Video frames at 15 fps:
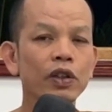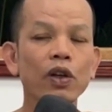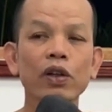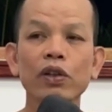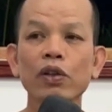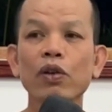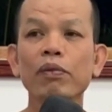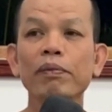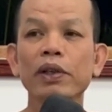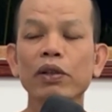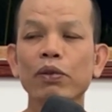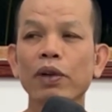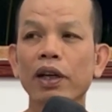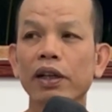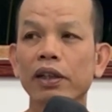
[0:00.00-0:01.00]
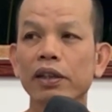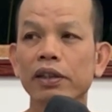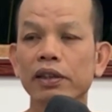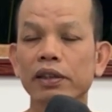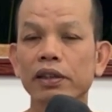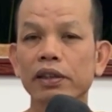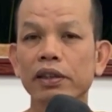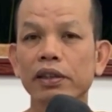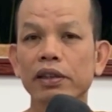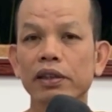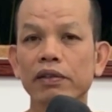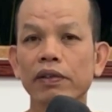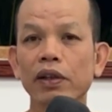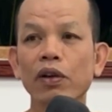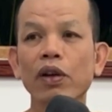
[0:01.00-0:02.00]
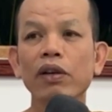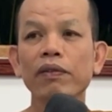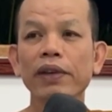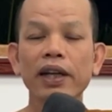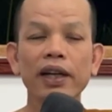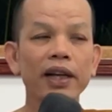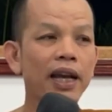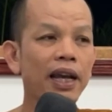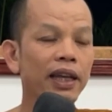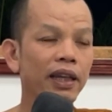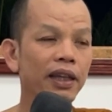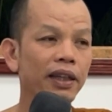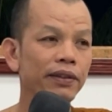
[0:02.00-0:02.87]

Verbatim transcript: ย้อนโยมมาทวงว่านอนเวียนไหล